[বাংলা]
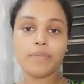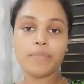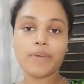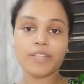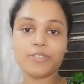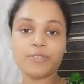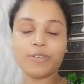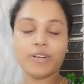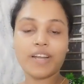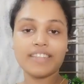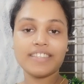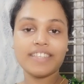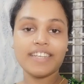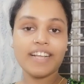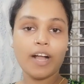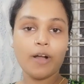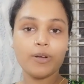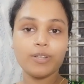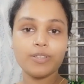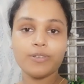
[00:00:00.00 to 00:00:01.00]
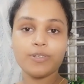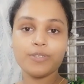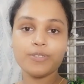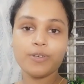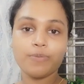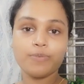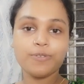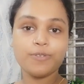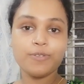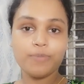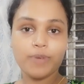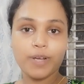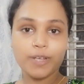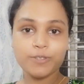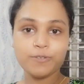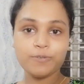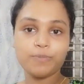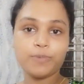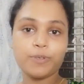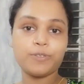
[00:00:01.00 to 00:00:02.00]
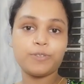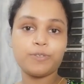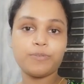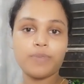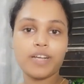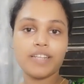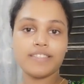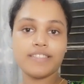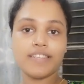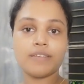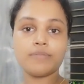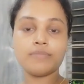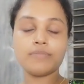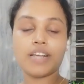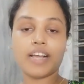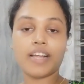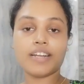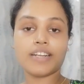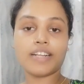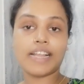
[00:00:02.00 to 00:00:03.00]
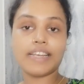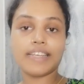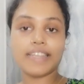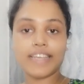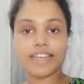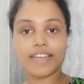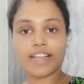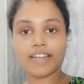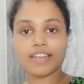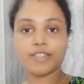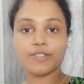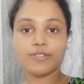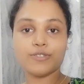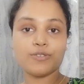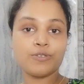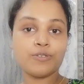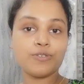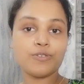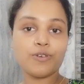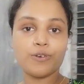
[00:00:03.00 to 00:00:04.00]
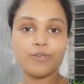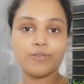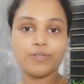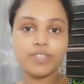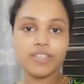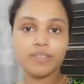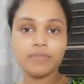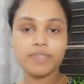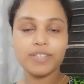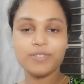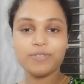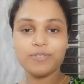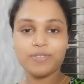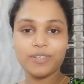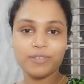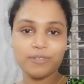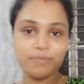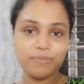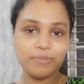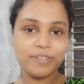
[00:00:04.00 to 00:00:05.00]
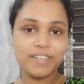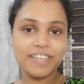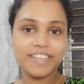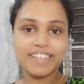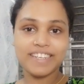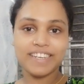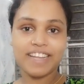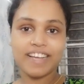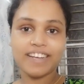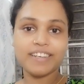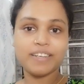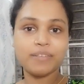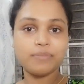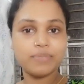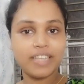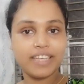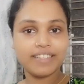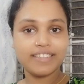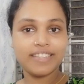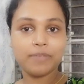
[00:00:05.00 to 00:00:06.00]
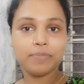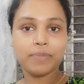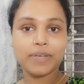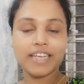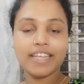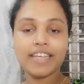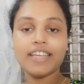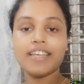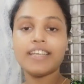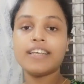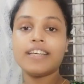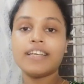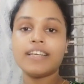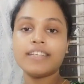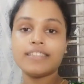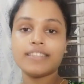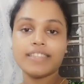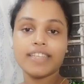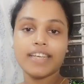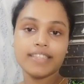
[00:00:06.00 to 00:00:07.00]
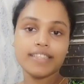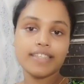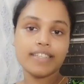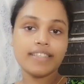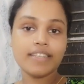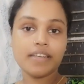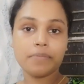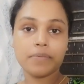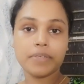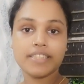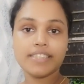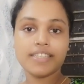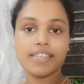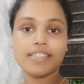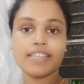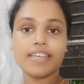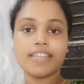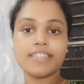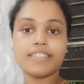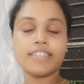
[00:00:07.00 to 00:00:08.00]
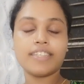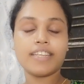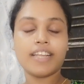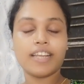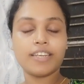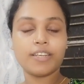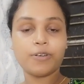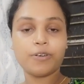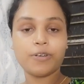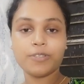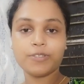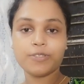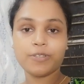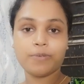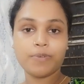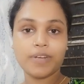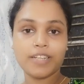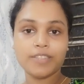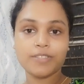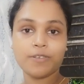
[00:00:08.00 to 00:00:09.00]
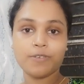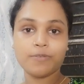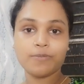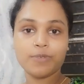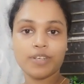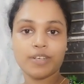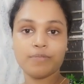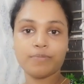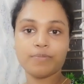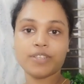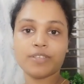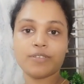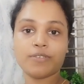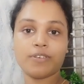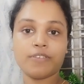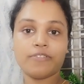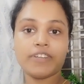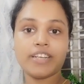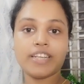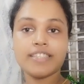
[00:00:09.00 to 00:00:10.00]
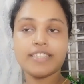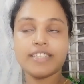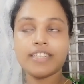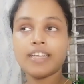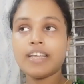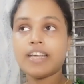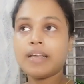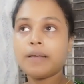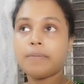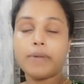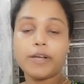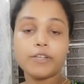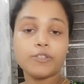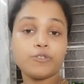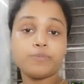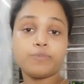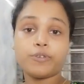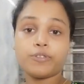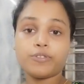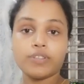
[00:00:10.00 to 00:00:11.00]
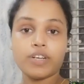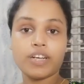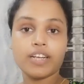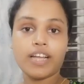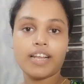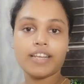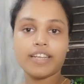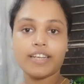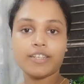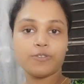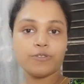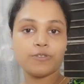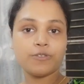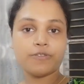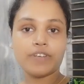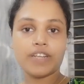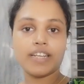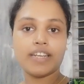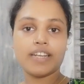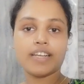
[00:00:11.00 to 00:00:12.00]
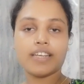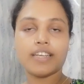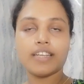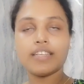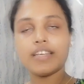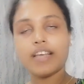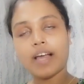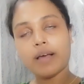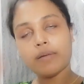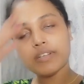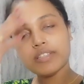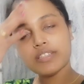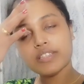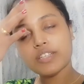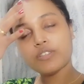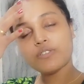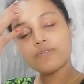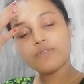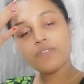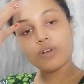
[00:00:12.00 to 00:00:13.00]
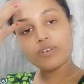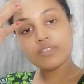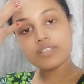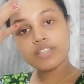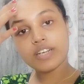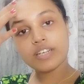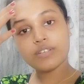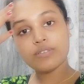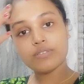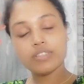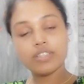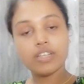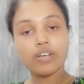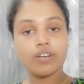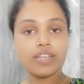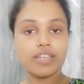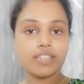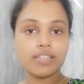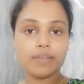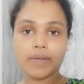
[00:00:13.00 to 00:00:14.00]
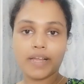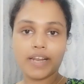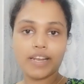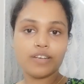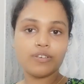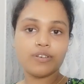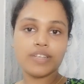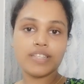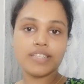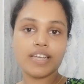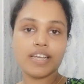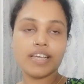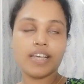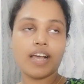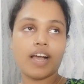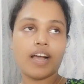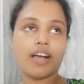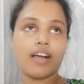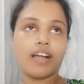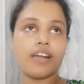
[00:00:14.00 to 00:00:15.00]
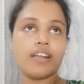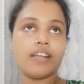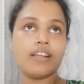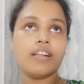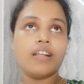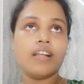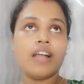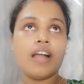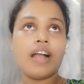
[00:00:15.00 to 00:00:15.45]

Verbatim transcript: এইমাত্র রাতে খাওয়া দাওয়ার সমস্ত বাসনপত্র মাজলাম আর কালকে রান্নার জন্য সরঞ্জাম কিছুটা উপরে এনে রাখলাম দেখতেই পেলে চিয়া সিডটা ভিজিয়ে দিয়েছি রান্নাঘরের সব কাজকর্ম কমপ্লিট করে ফেলেছি বাসনপত্র আর কালকের জন্য ফেলে রাখিনি আমার যেহেতু ব্লগ স্টার্ট করতে অনেকটা বেলা হয়ে যায় আর